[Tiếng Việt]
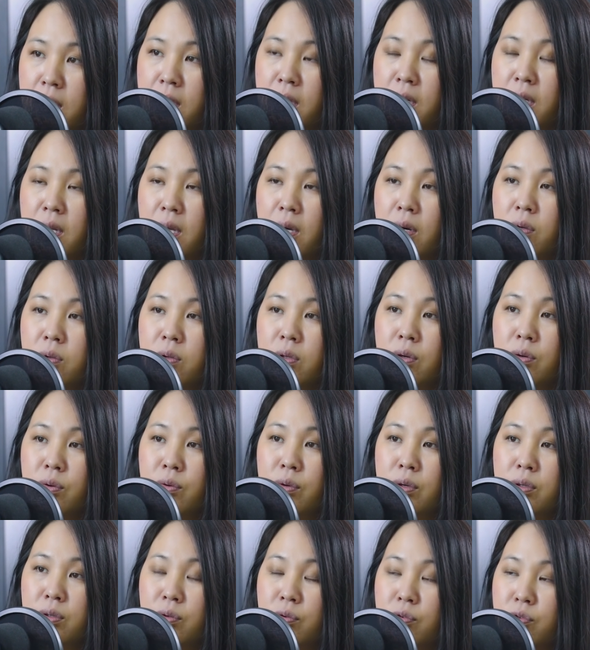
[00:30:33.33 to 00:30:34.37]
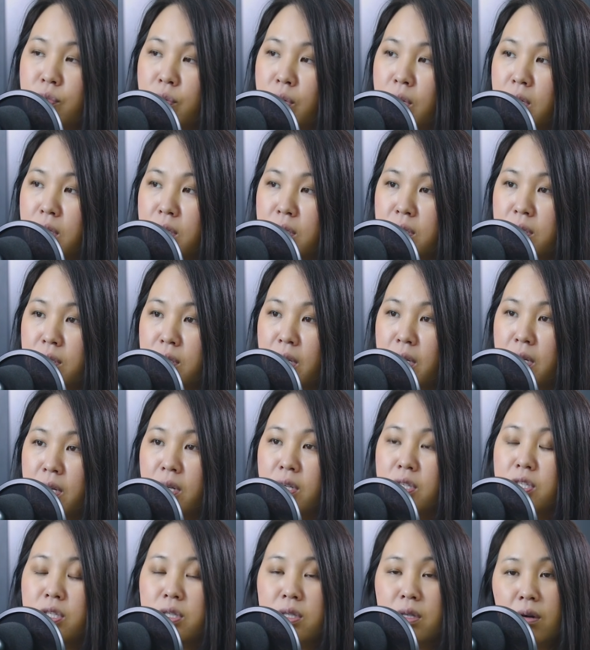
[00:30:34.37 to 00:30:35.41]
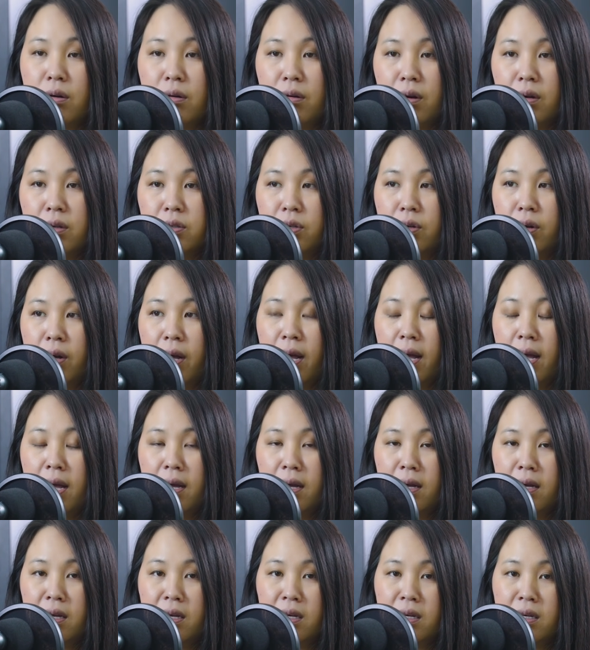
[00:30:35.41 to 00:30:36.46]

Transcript: nên nhà hậu tàu qua rốt chua lợ xứ ấy chỉ tông rốt cá